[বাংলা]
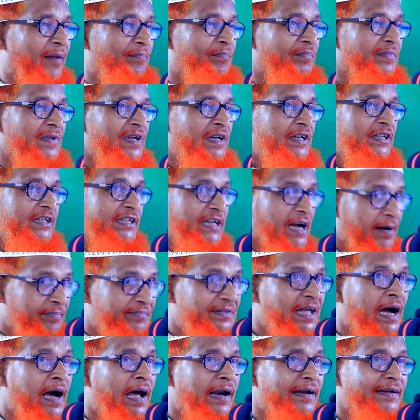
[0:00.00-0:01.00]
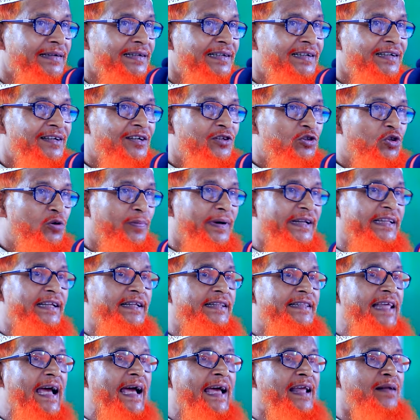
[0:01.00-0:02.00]
কালব সাবধান
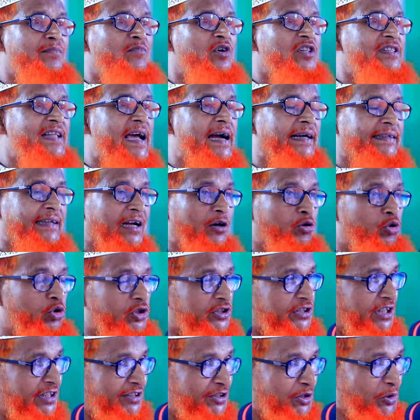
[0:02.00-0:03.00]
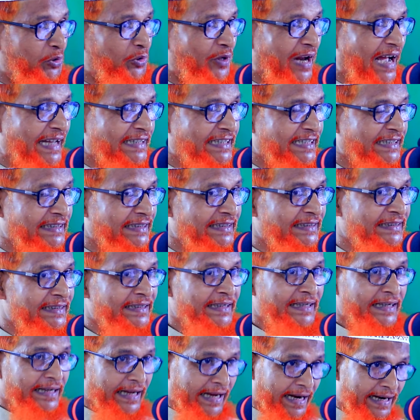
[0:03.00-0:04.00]
তোমাদের দেহের মধ্যে একটা গোস্তের টুকরা আছে
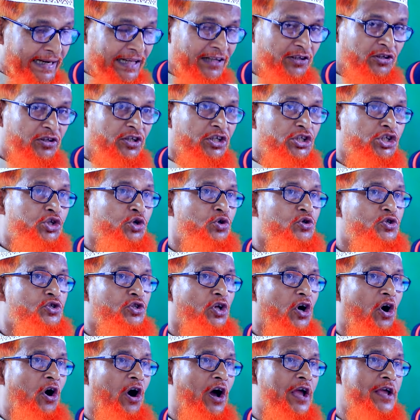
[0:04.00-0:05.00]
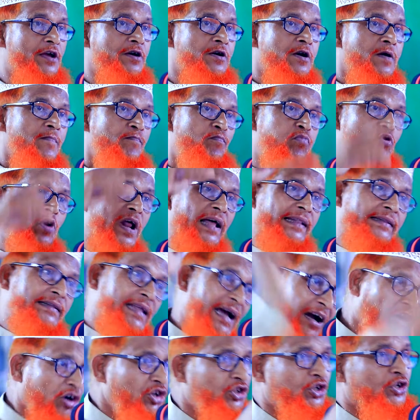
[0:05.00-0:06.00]
এটা যদি সুস্থ হয় পুরা
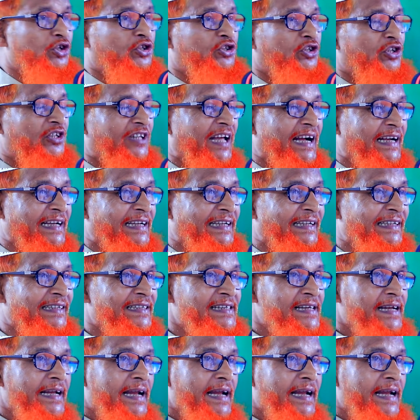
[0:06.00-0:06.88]
দেহ সুস্থ থাকে